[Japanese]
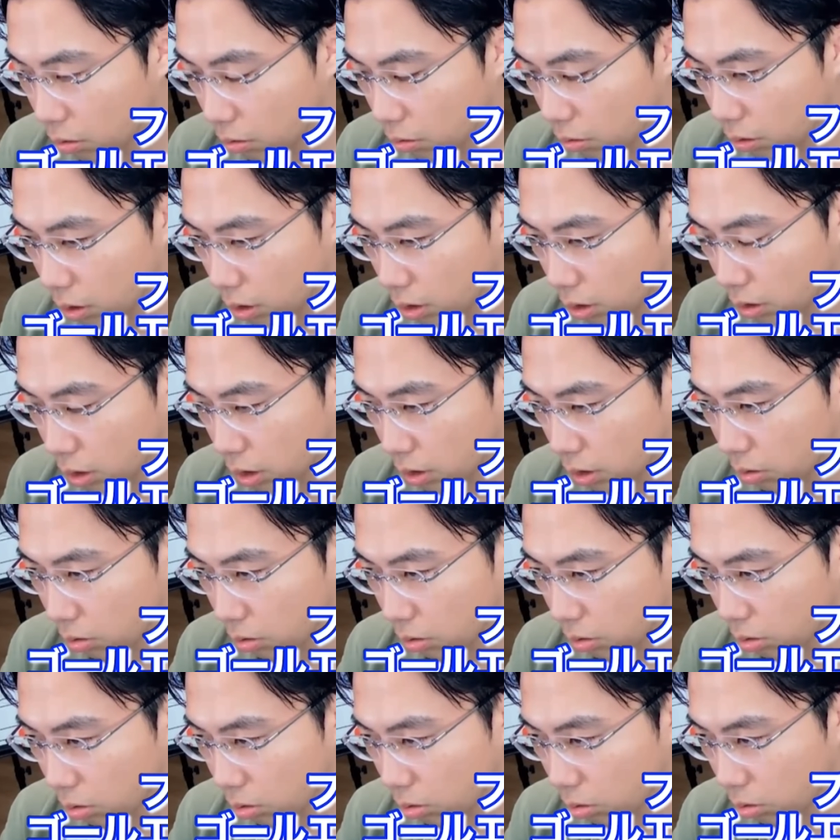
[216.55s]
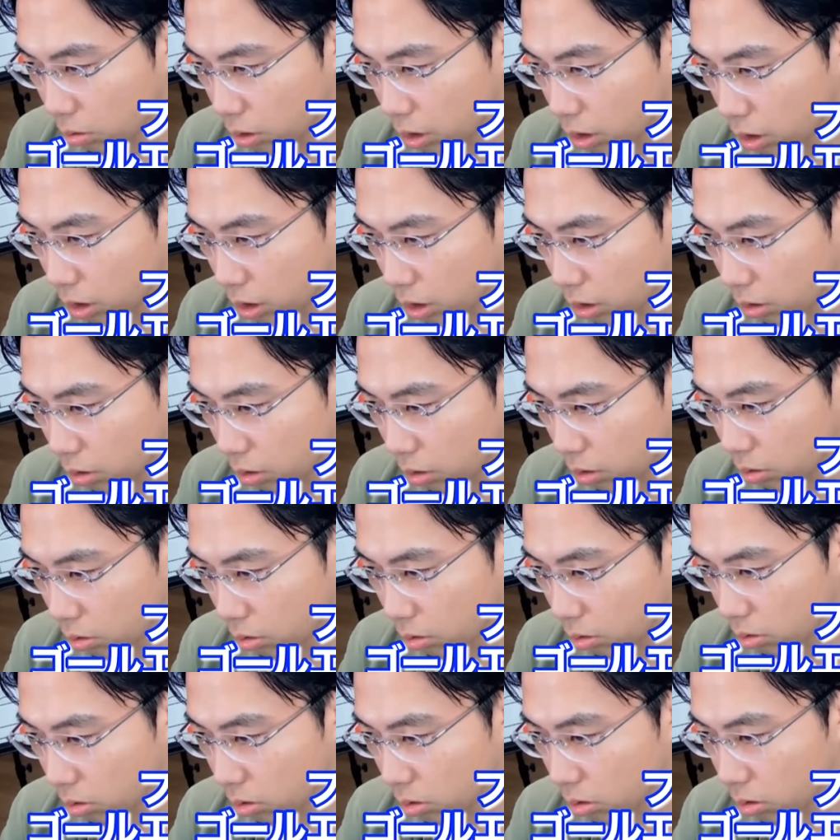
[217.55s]
ファーサイド、ゴールエリア課題の
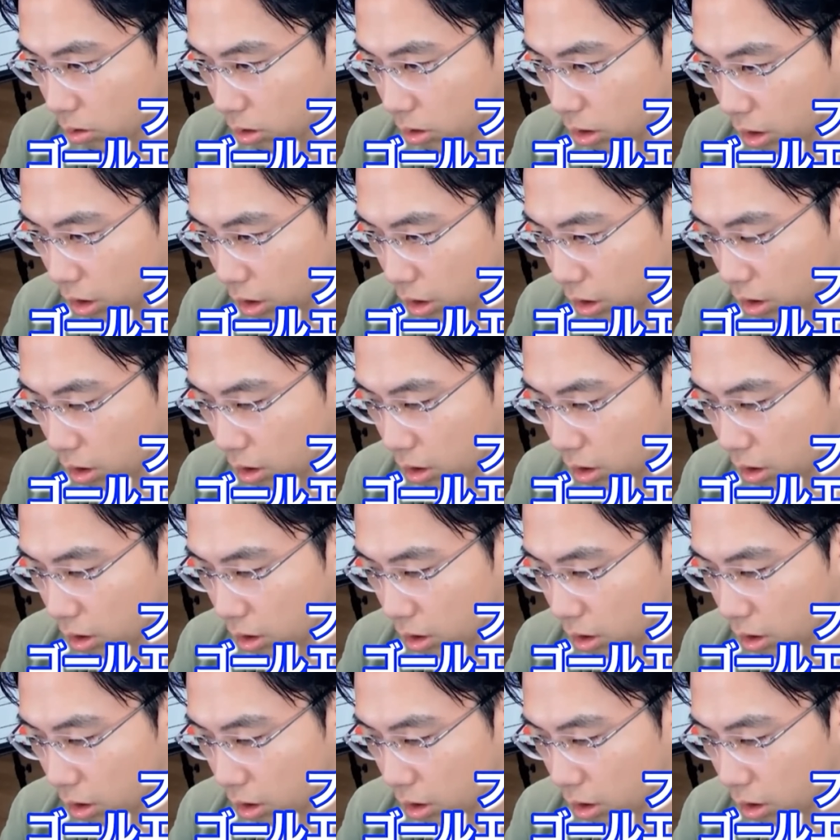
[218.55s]
クロスに、